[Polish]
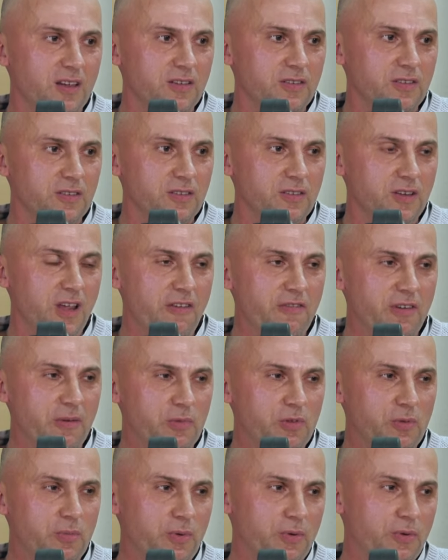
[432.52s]
nie wiem,
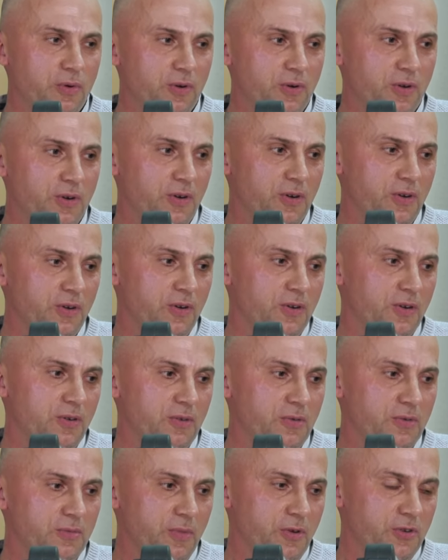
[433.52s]
to
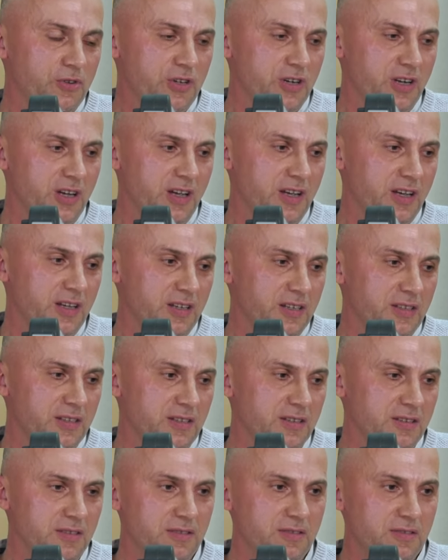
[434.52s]
było może
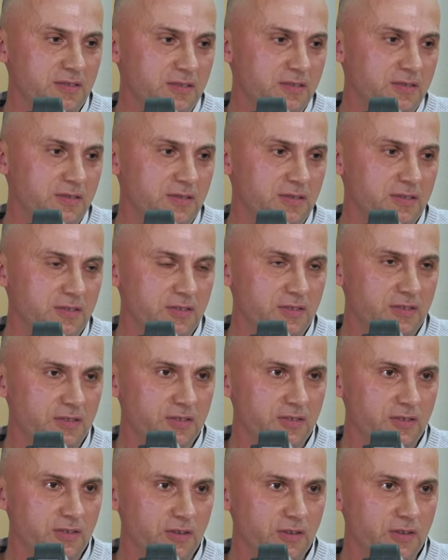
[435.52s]

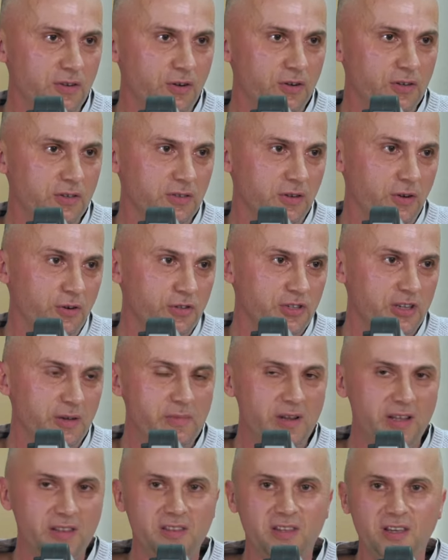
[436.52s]
z 8
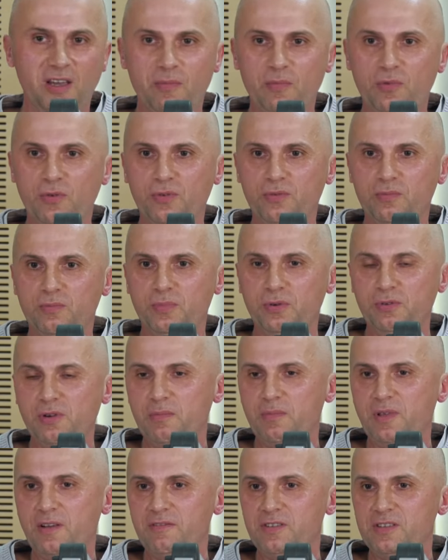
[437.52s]
lat temu.
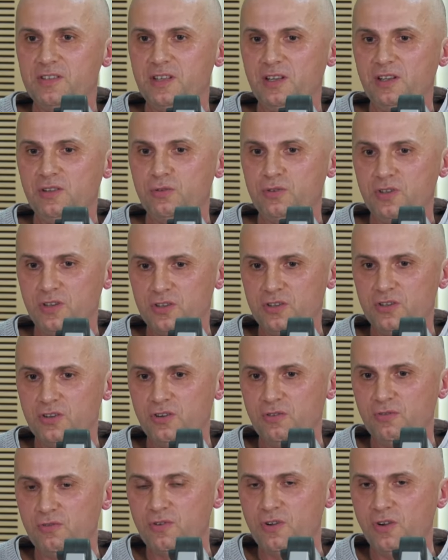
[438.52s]
Byłem na weselu też z
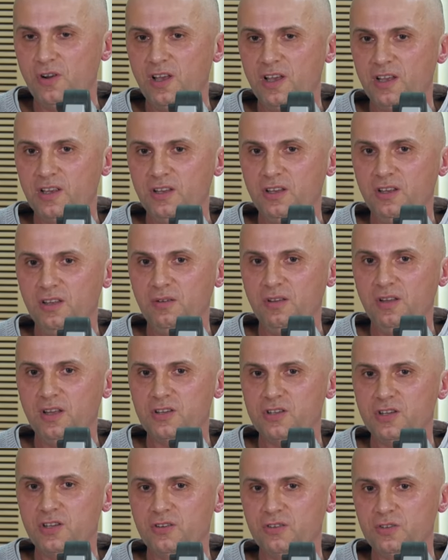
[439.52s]
żoną u kolegi
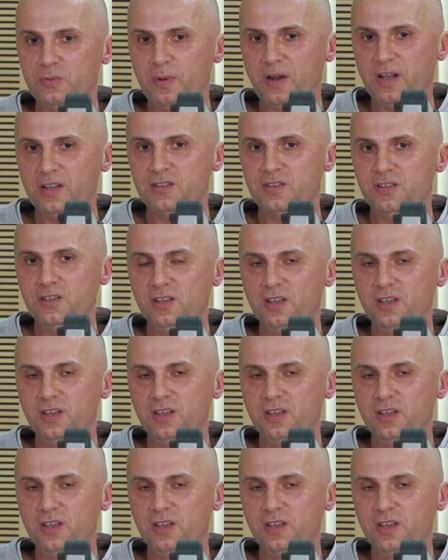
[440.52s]
naszego z pracy.